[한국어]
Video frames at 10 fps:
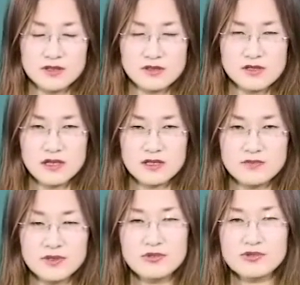일단은
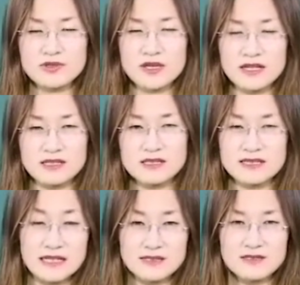빈도수가 가장
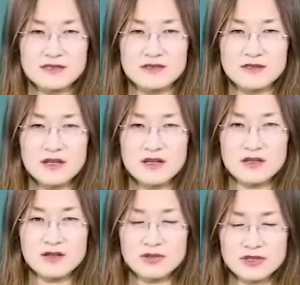잦은
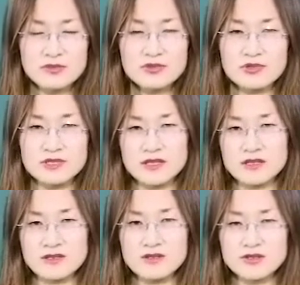키부터
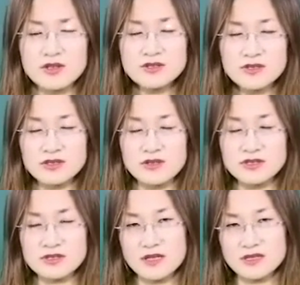시작해서 천천히
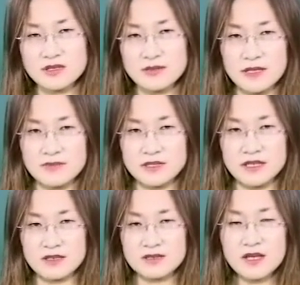연습하시기
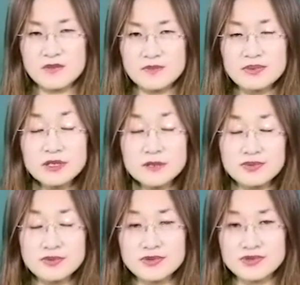바랍니다. 그 다음에 플랫
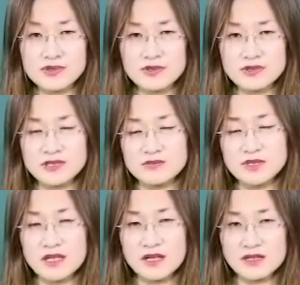붙는 순서는
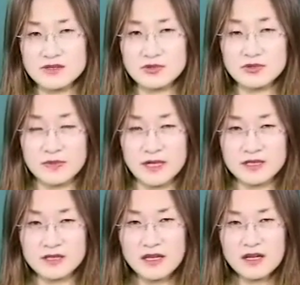시미라레
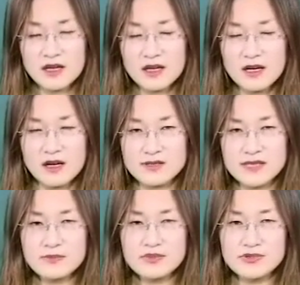솔도파인데
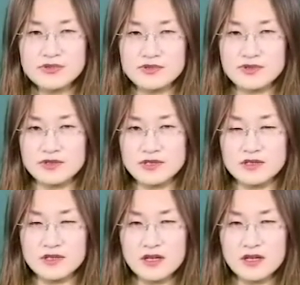샵 붙는 순서는